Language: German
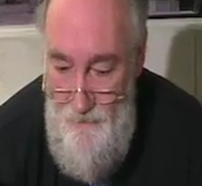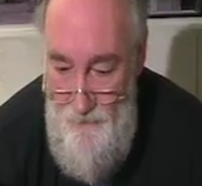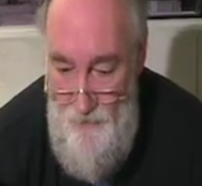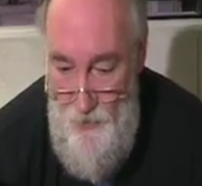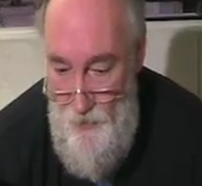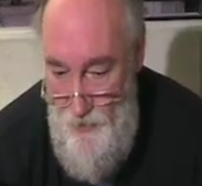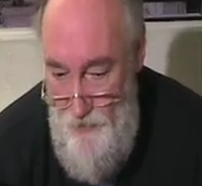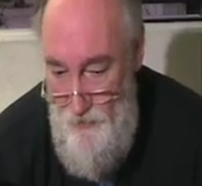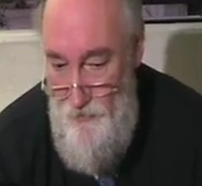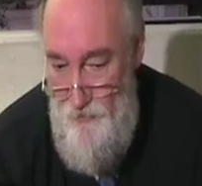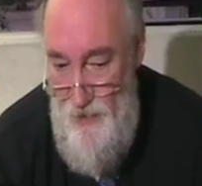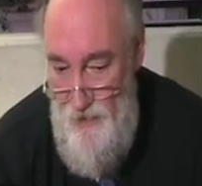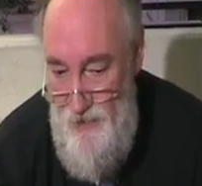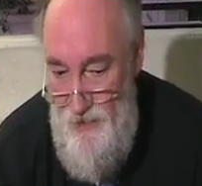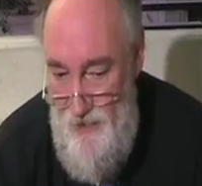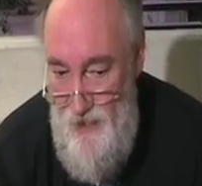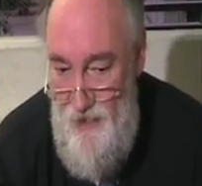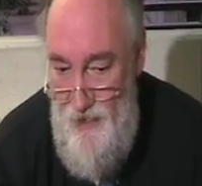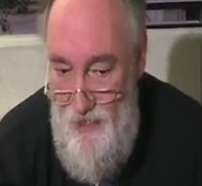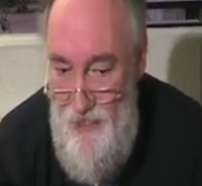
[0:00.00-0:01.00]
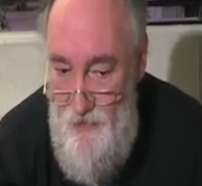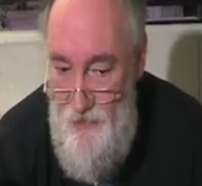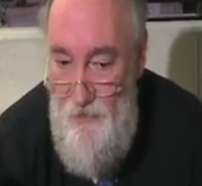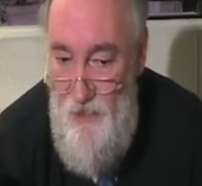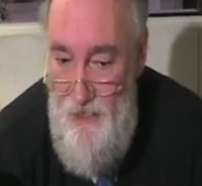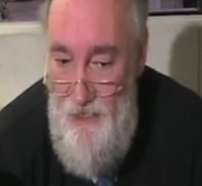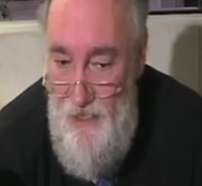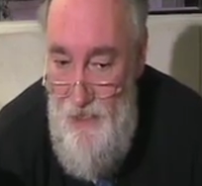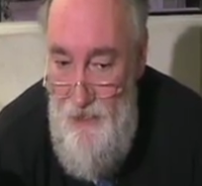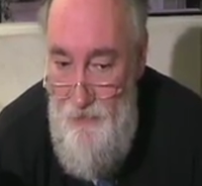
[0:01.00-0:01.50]
Und wenn es dann ganz
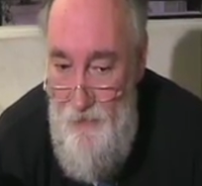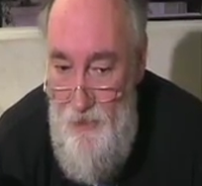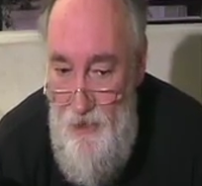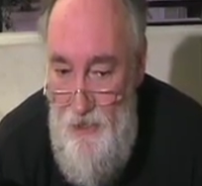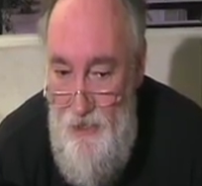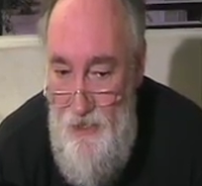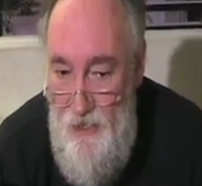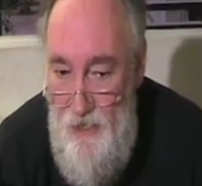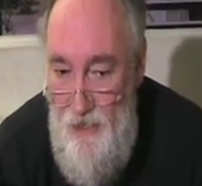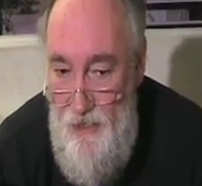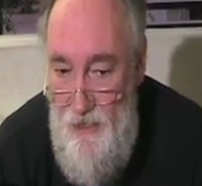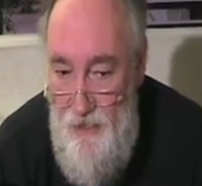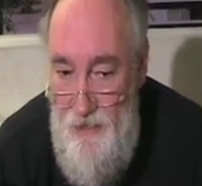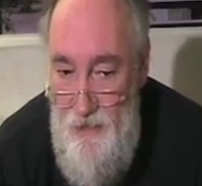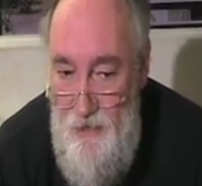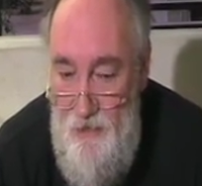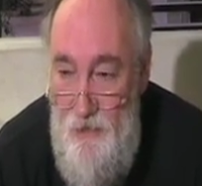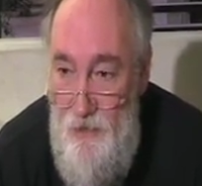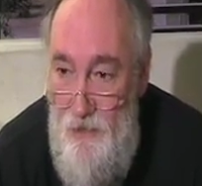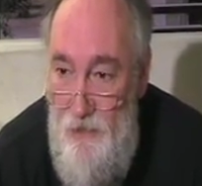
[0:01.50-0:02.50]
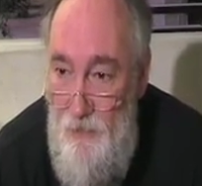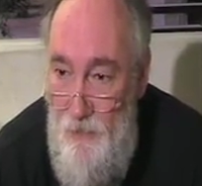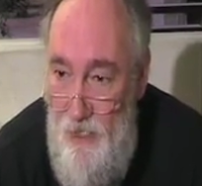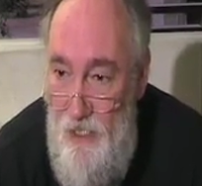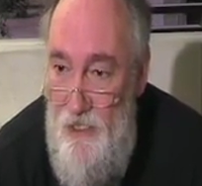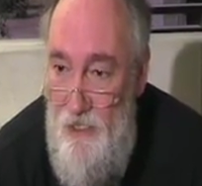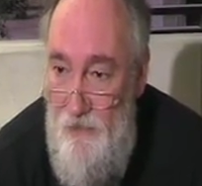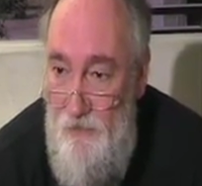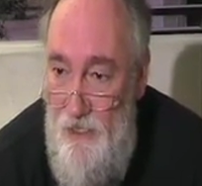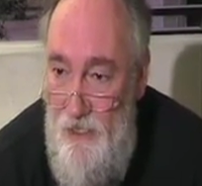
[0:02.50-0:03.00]
weit geht, würde ich sagen, lassen Sie uns
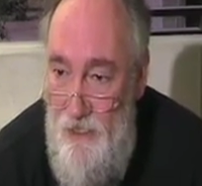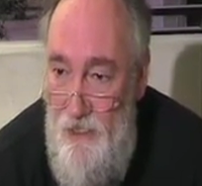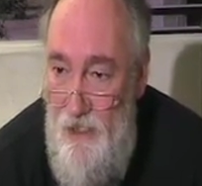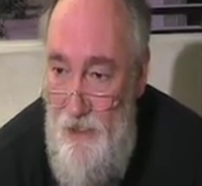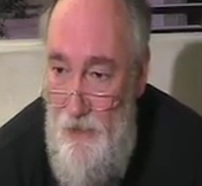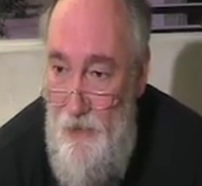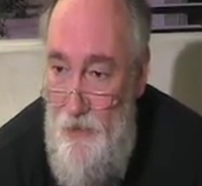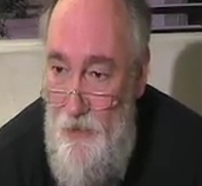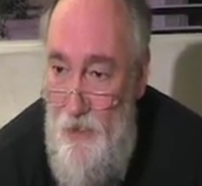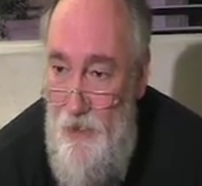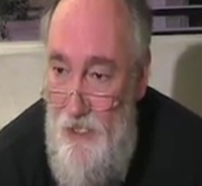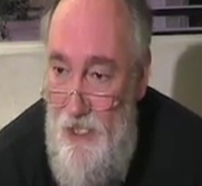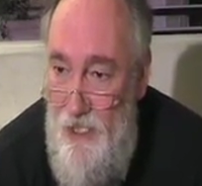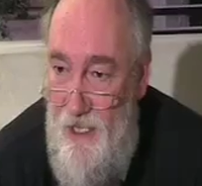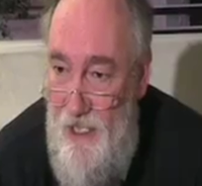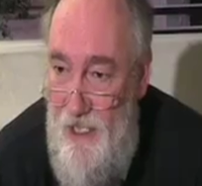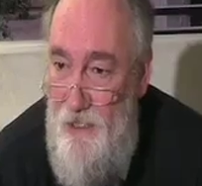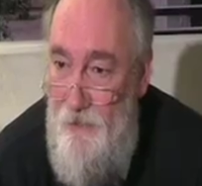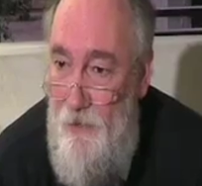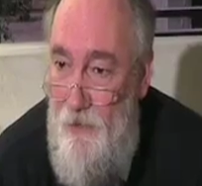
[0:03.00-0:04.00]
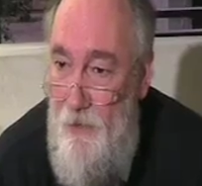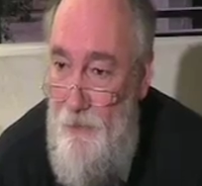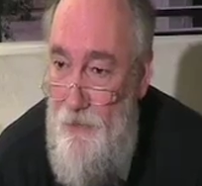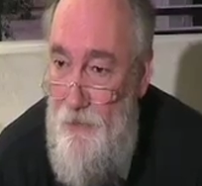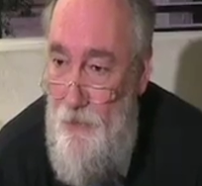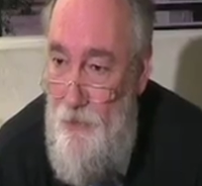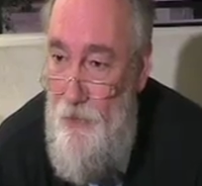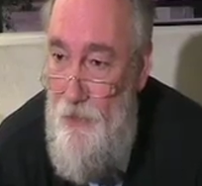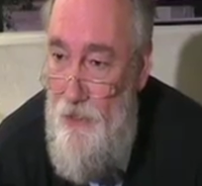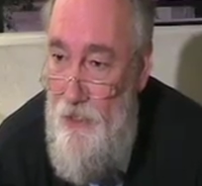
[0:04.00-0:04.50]
gemeinschaftlich dann auch noch nach Rechtsformen
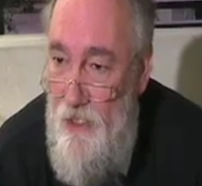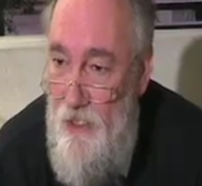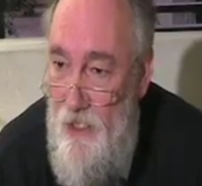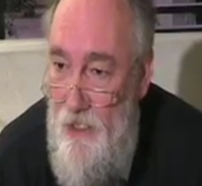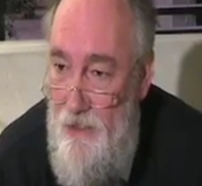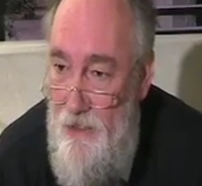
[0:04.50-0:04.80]
suchen,